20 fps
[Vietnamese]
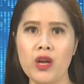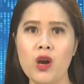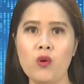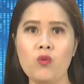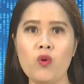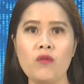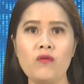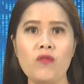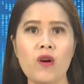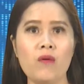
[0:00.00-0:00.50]

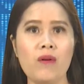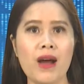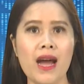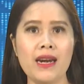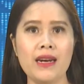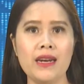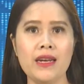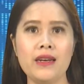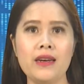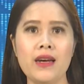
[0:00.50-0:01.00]
quốc phòng
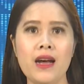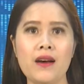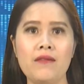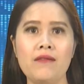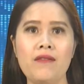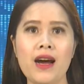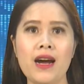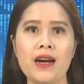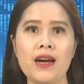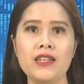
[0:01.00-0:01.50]
an ninh
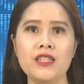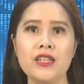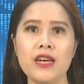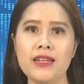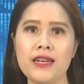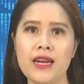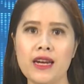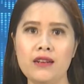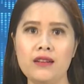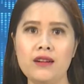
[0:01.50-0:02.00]
và ngân sách
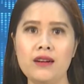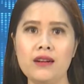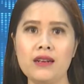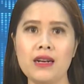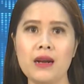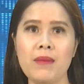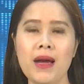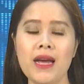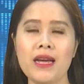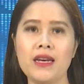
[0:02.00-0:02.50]
nhà nước
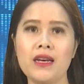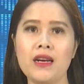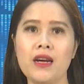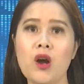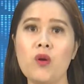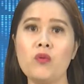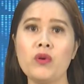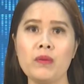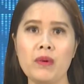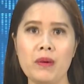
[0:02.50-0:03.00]
năm
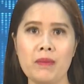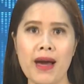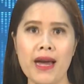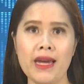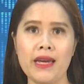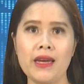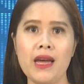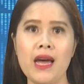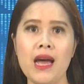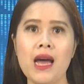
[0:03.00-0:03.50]
2017,